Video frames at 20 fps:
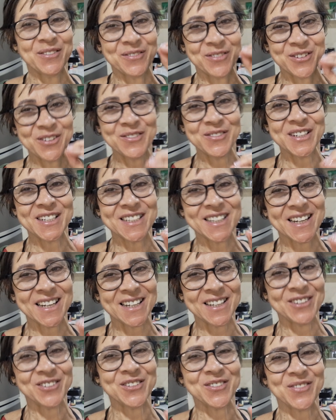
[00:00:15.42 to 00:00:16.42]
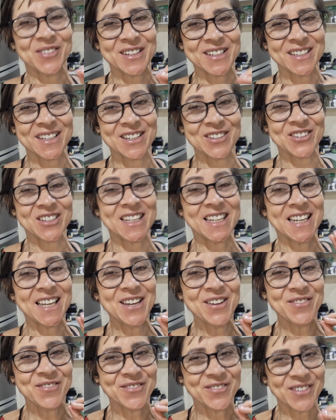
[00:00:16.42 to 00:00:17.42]
Vou mostrar aqui os processos que
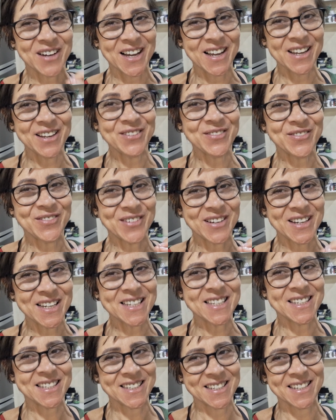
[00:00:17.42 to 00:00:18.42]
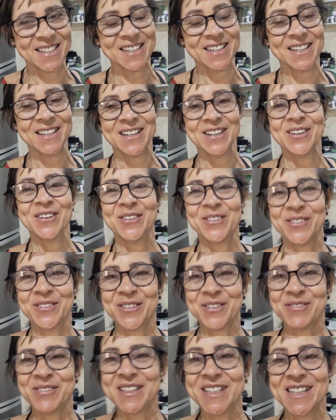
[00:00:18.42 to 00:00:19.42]
ele vai fazer. O
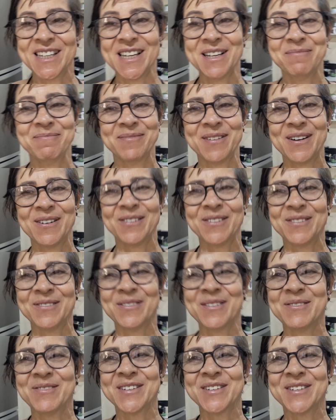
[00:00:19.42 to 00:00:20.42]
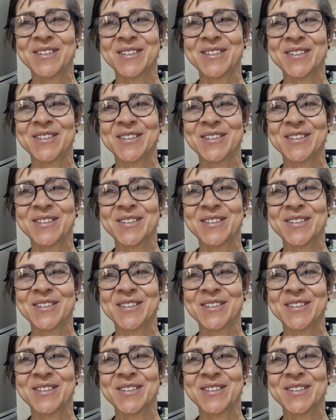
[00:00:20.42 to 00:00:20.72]
nome dele é Paulo. Vamos lá,